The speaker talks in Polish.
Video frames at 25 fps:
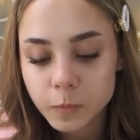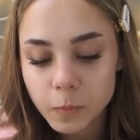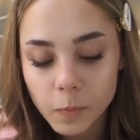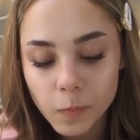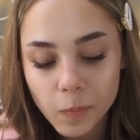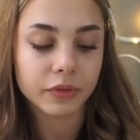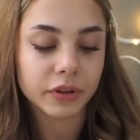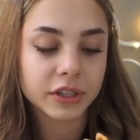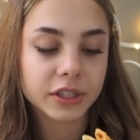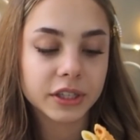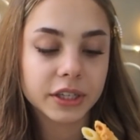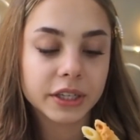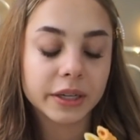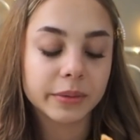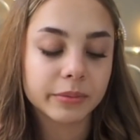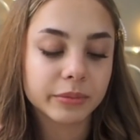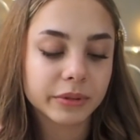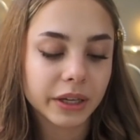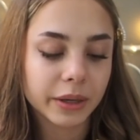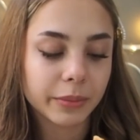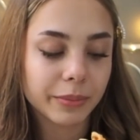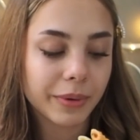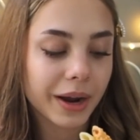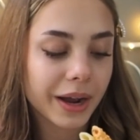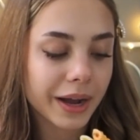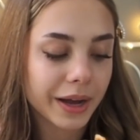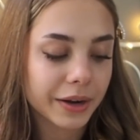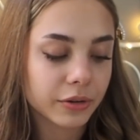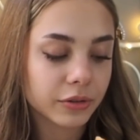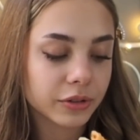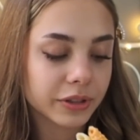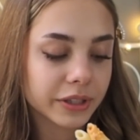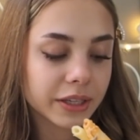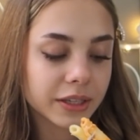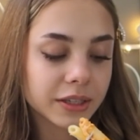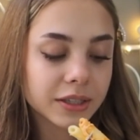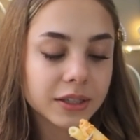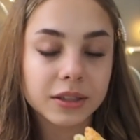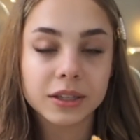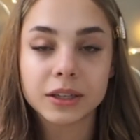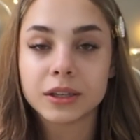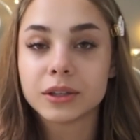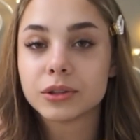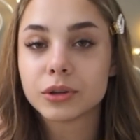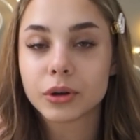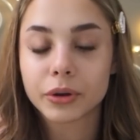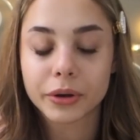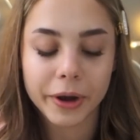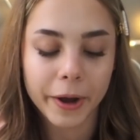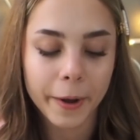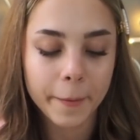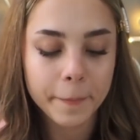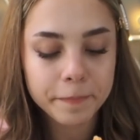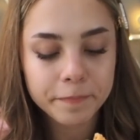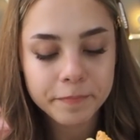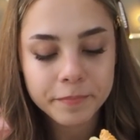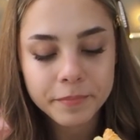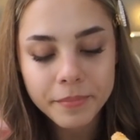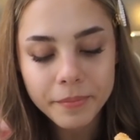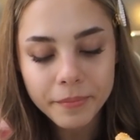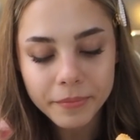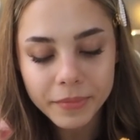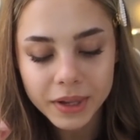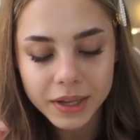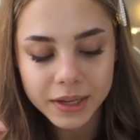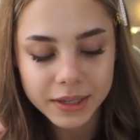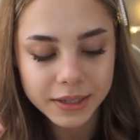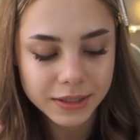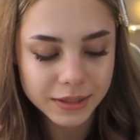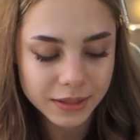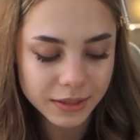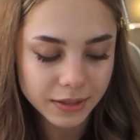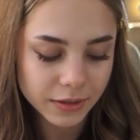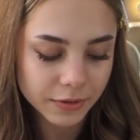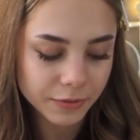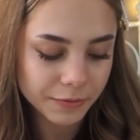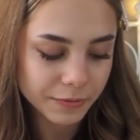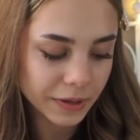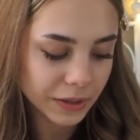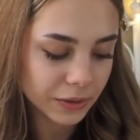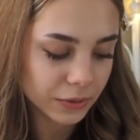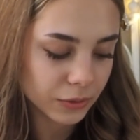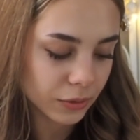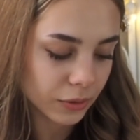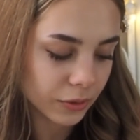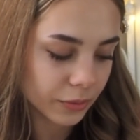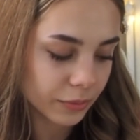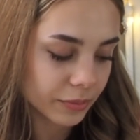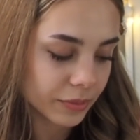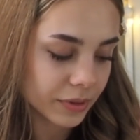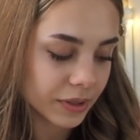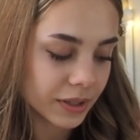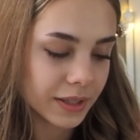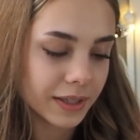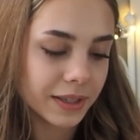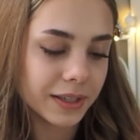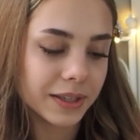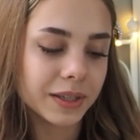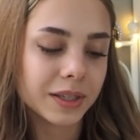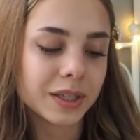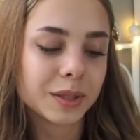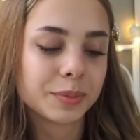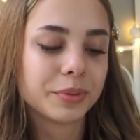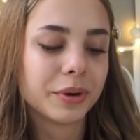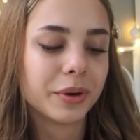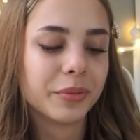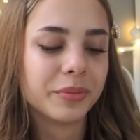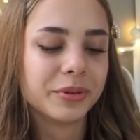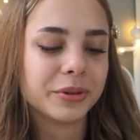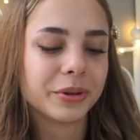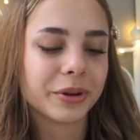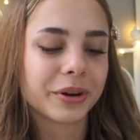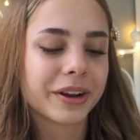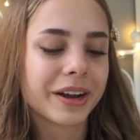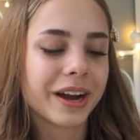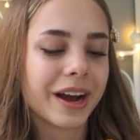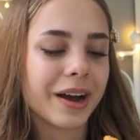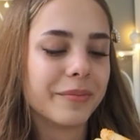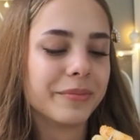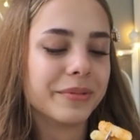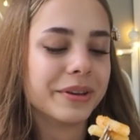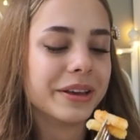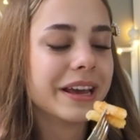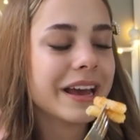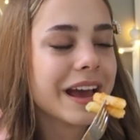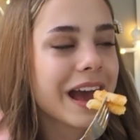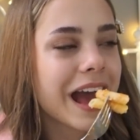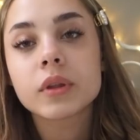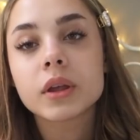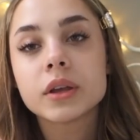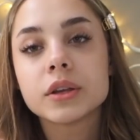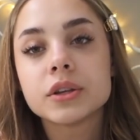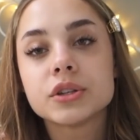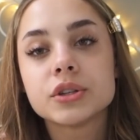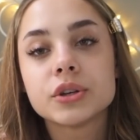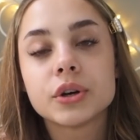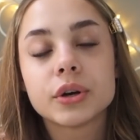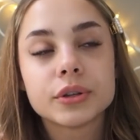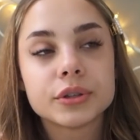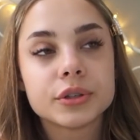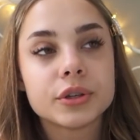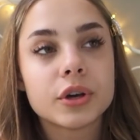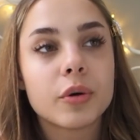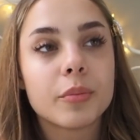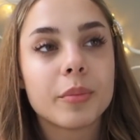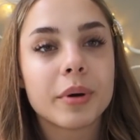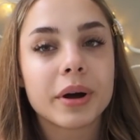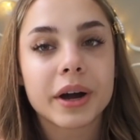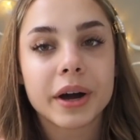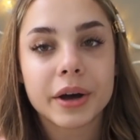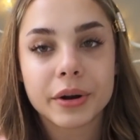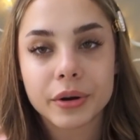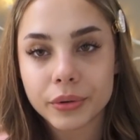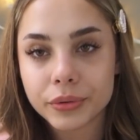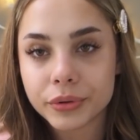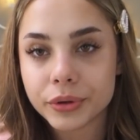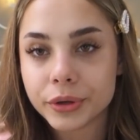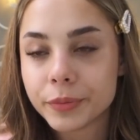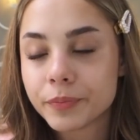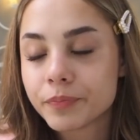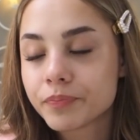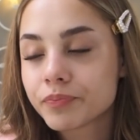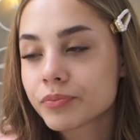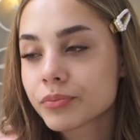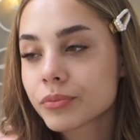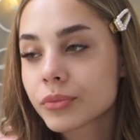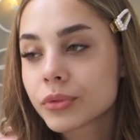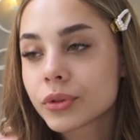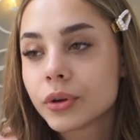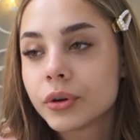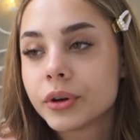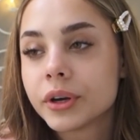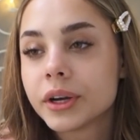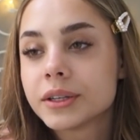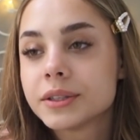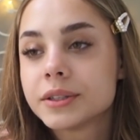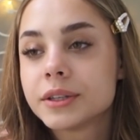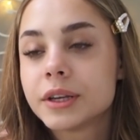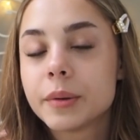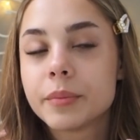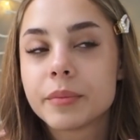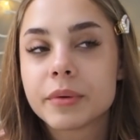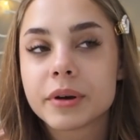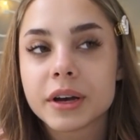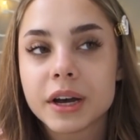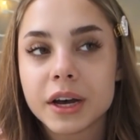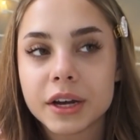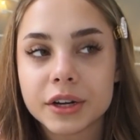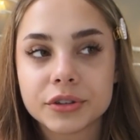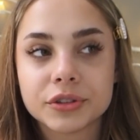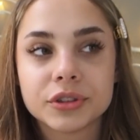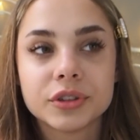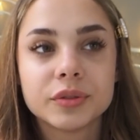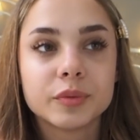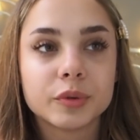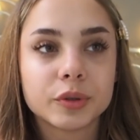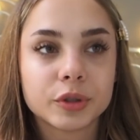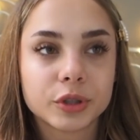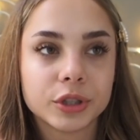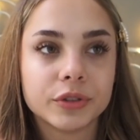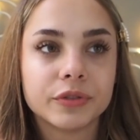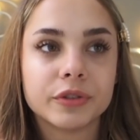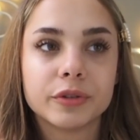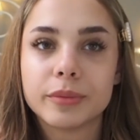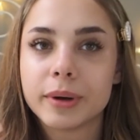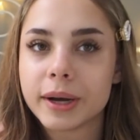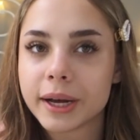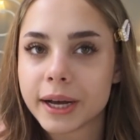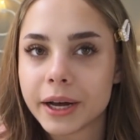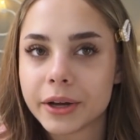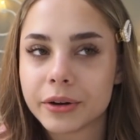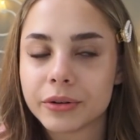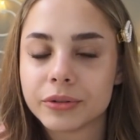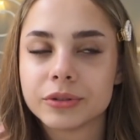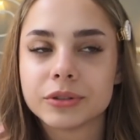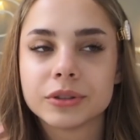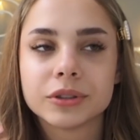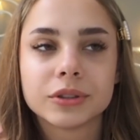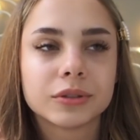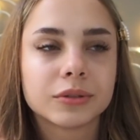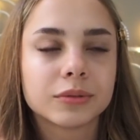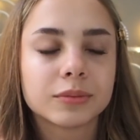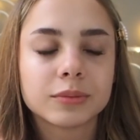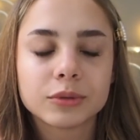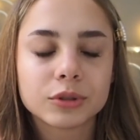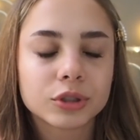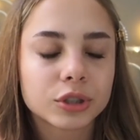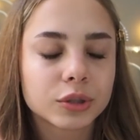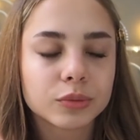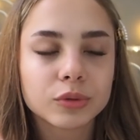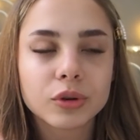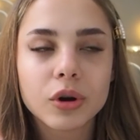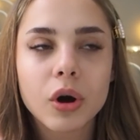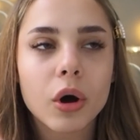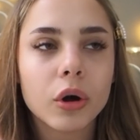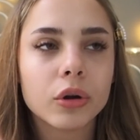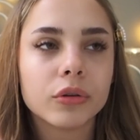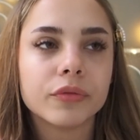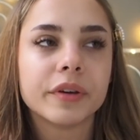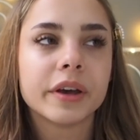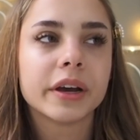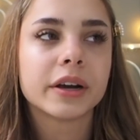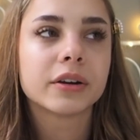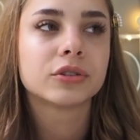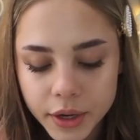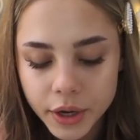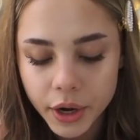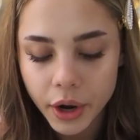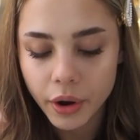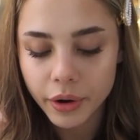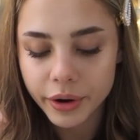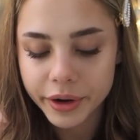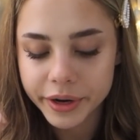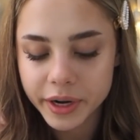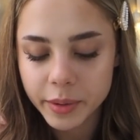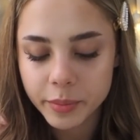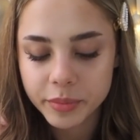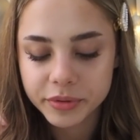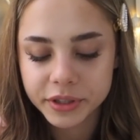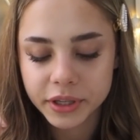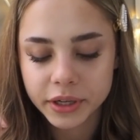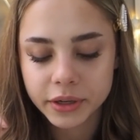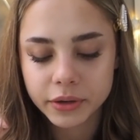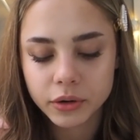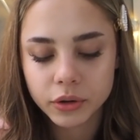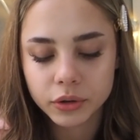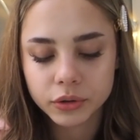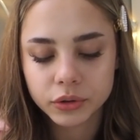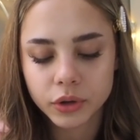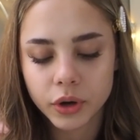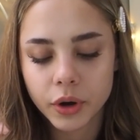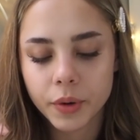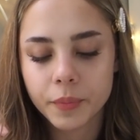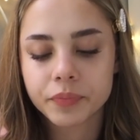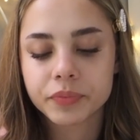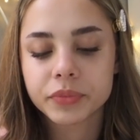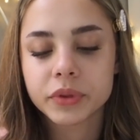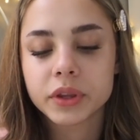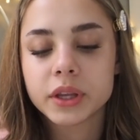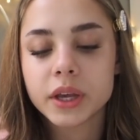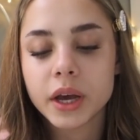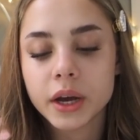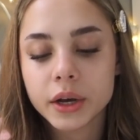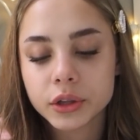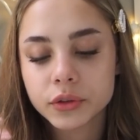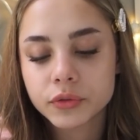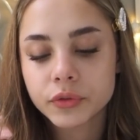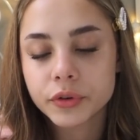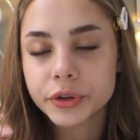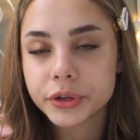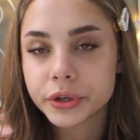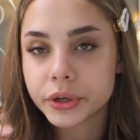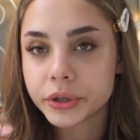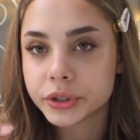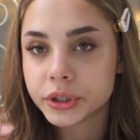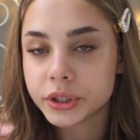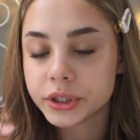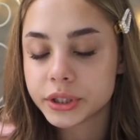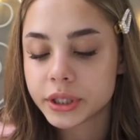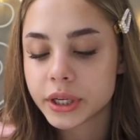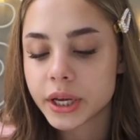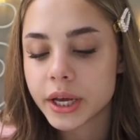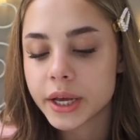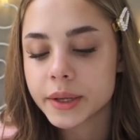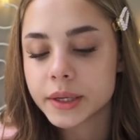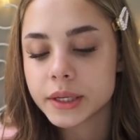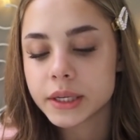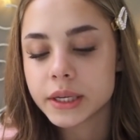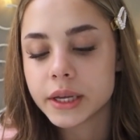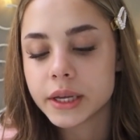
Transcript: Właśnie jem tutaj makaron ten z TikToka z fetą i z pomidorkami. Jeśli chodzi o makarony, to ja zjem każdy możliwy makaron z czymkolwiek. Kolejne pytanko to, jak twoi rodzice